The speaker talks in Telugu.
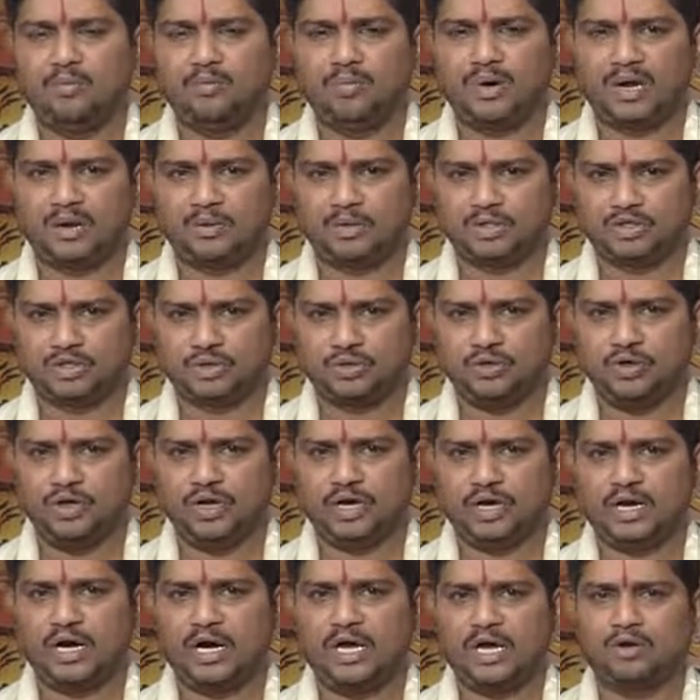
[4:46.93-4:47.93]
పరమశివుని
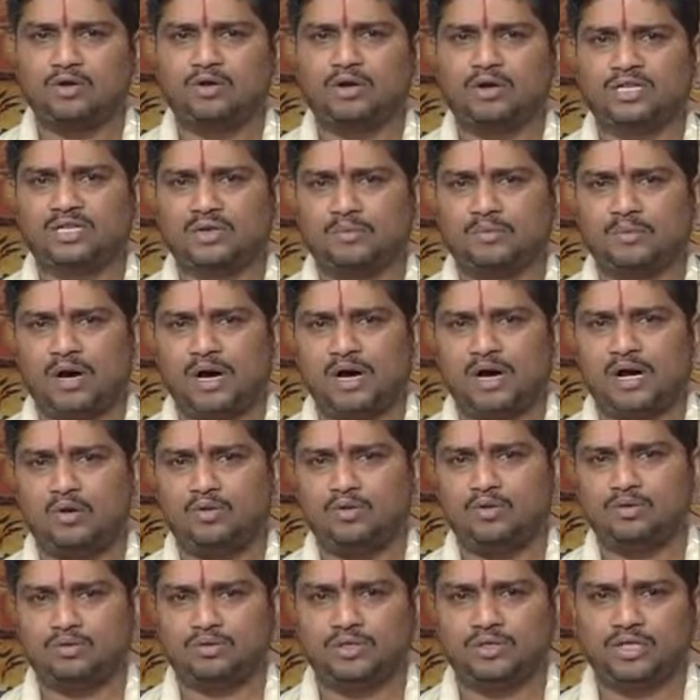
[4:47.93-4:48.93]
యొక్క అనుగ్రత బాగా
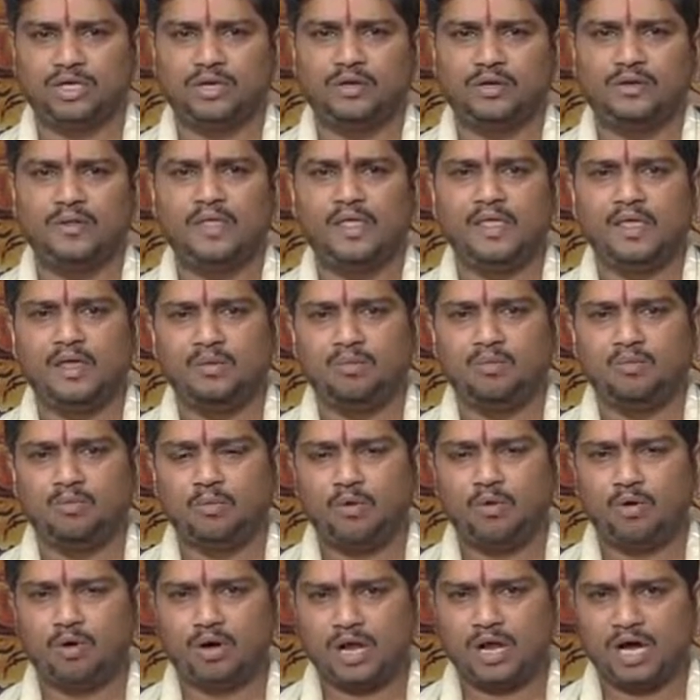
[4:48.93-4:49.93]
ఉంటుంది
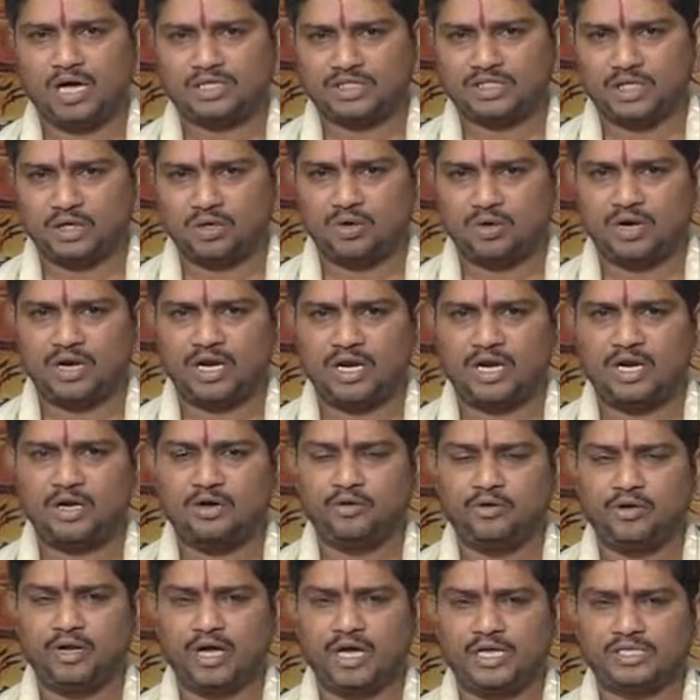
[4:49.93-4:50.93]

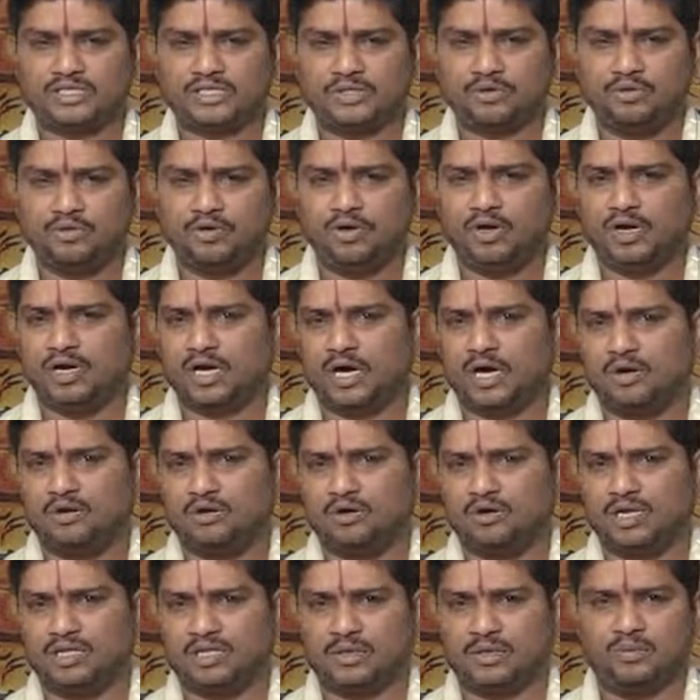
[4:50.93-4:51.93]
బోలాశంకరుడైనటువంటి ఆ శివుని యొక్క
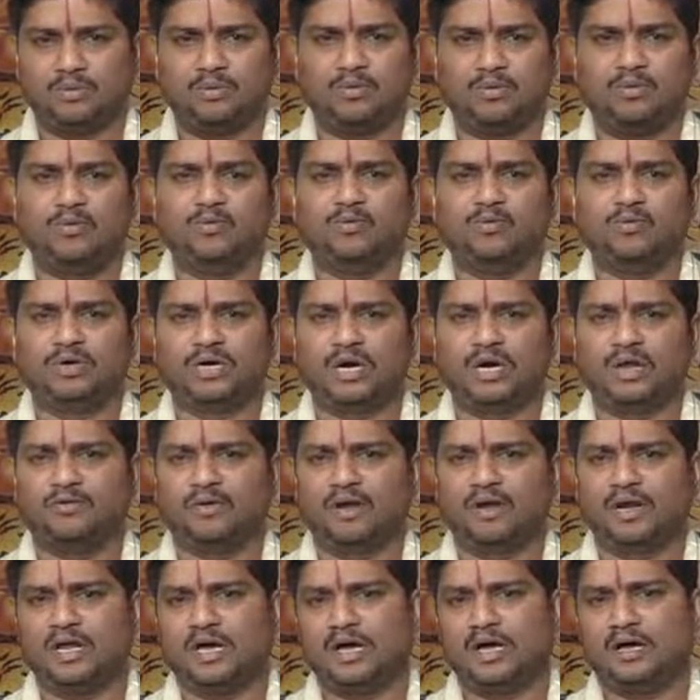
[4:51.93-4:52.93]
అనుగ్రతము ఉండడం
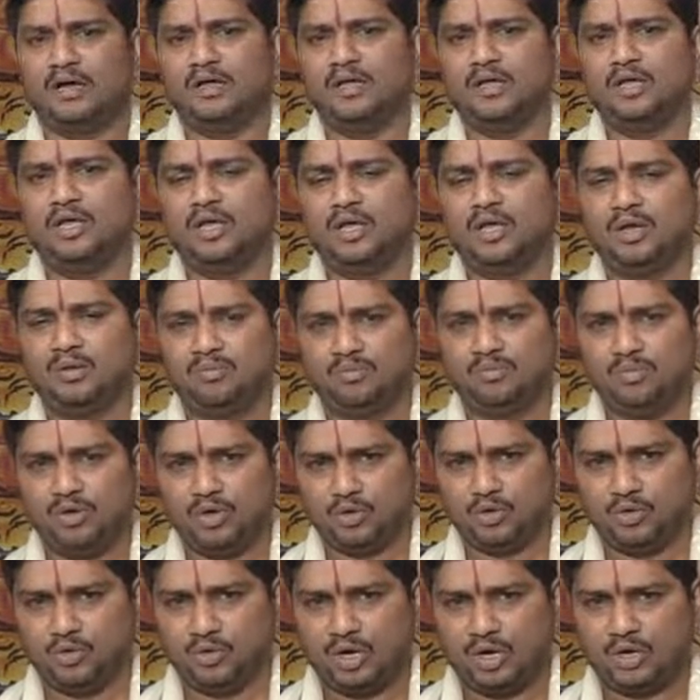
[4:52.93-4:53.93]
వల్ల
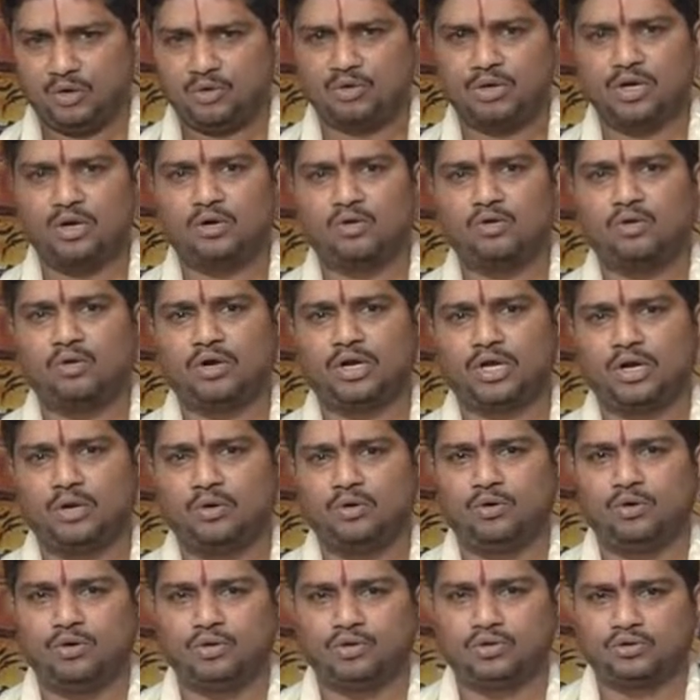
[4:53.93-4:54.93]
మీకు అనుకున్న
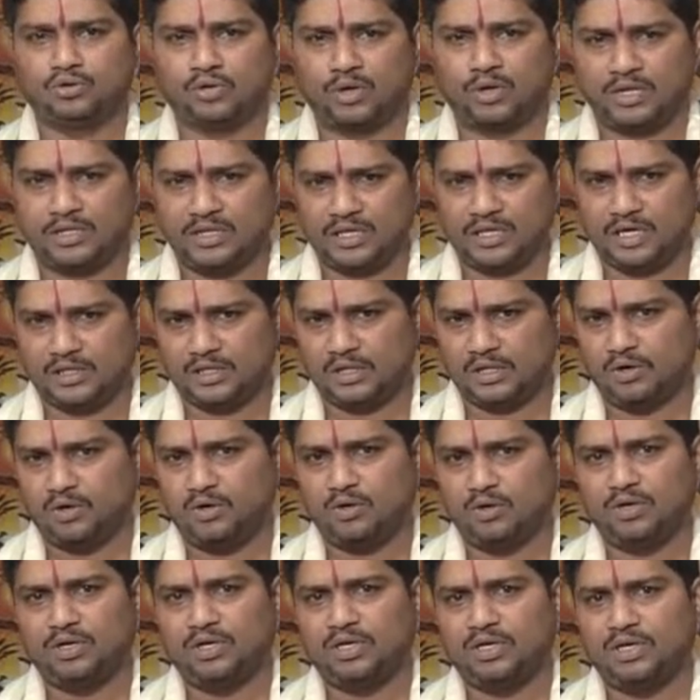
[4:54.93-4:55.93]
కోరికలు త్వరితగతిలో
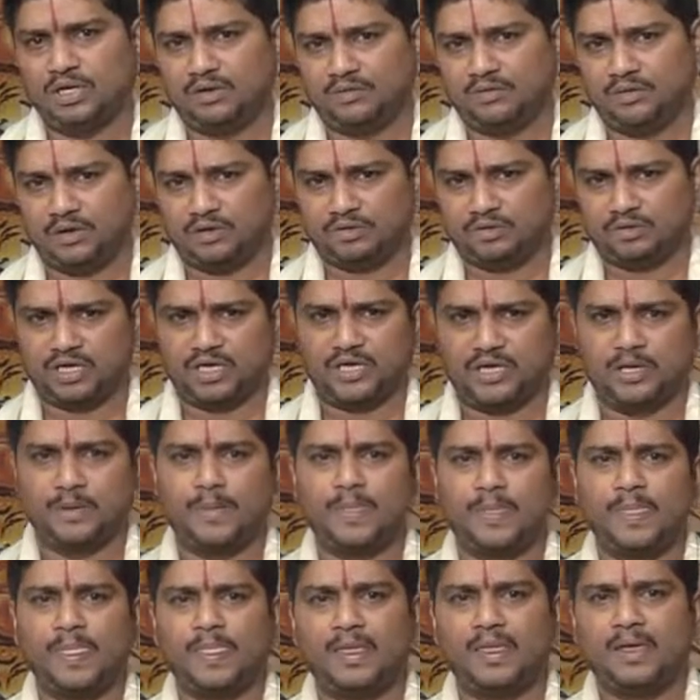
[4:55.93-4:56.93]
నెరవేరుతాయి
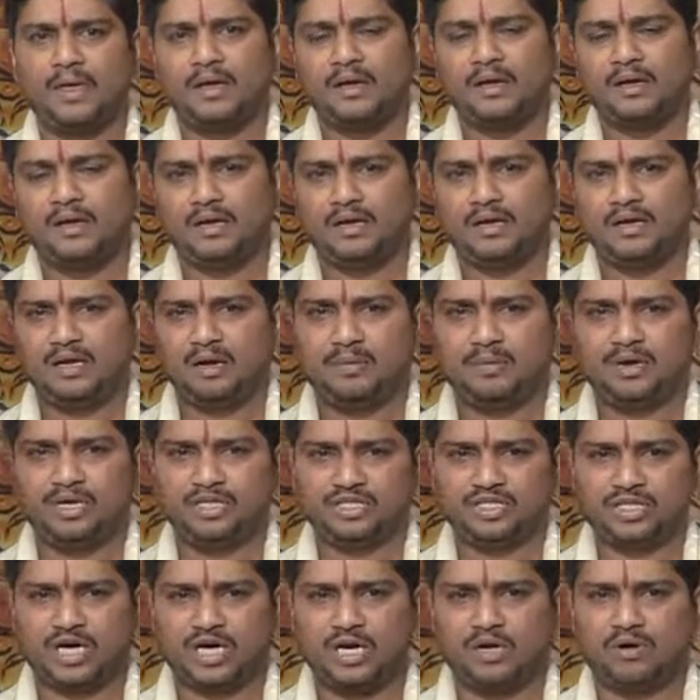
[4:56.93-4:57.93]

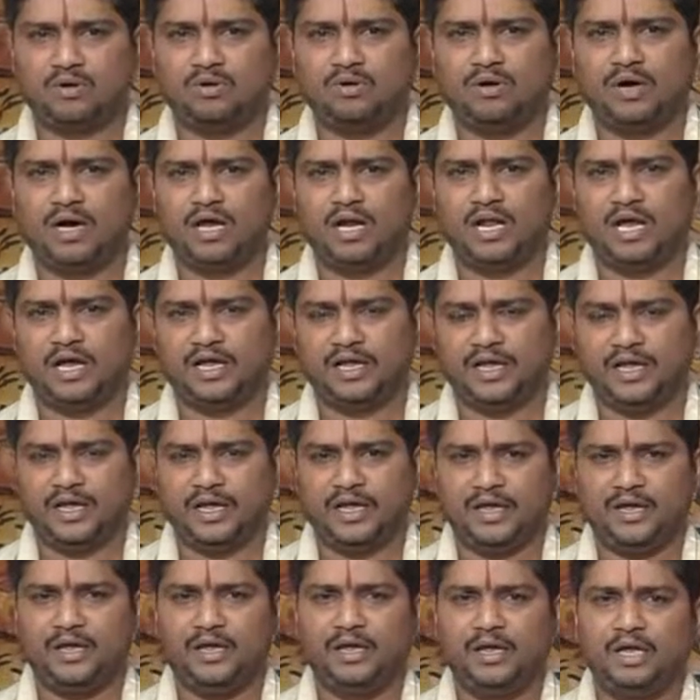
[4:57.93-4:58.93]
గమనించగలరు అలాగే
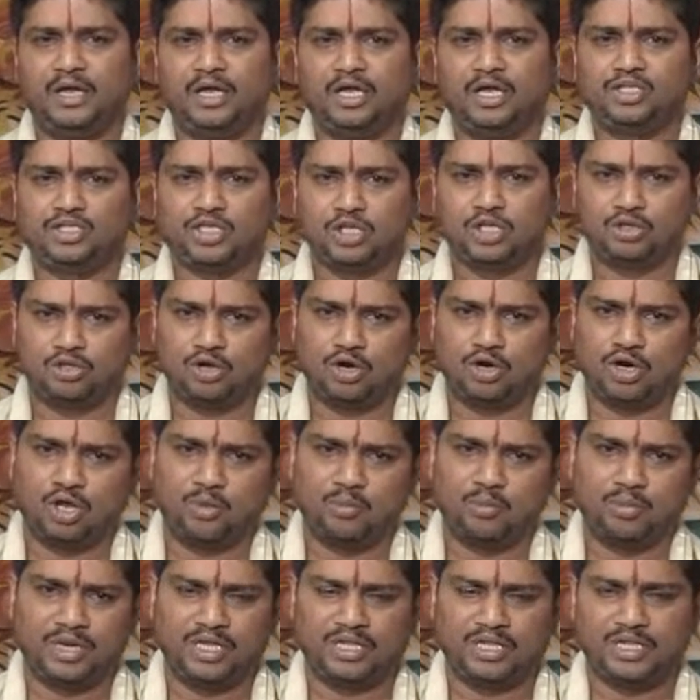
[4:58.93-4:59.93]

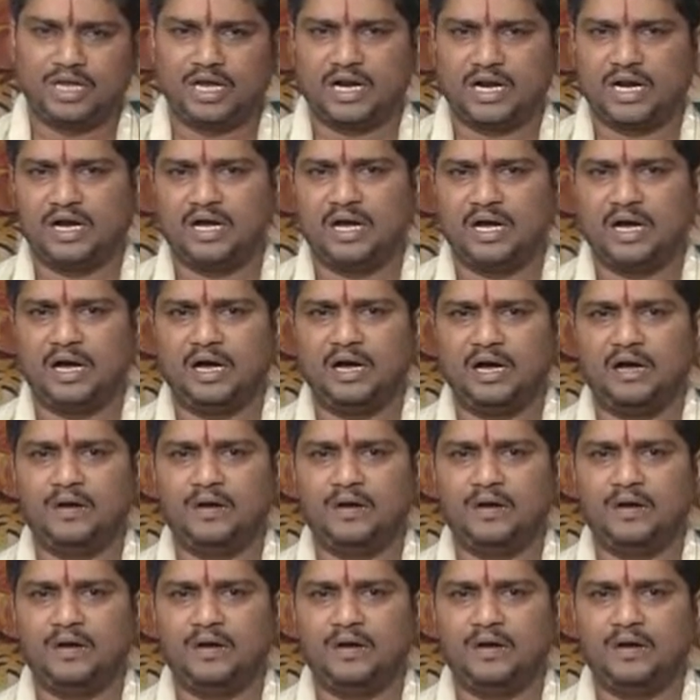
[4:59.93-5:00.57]
చంద్రునికి ప్రీతికరంగా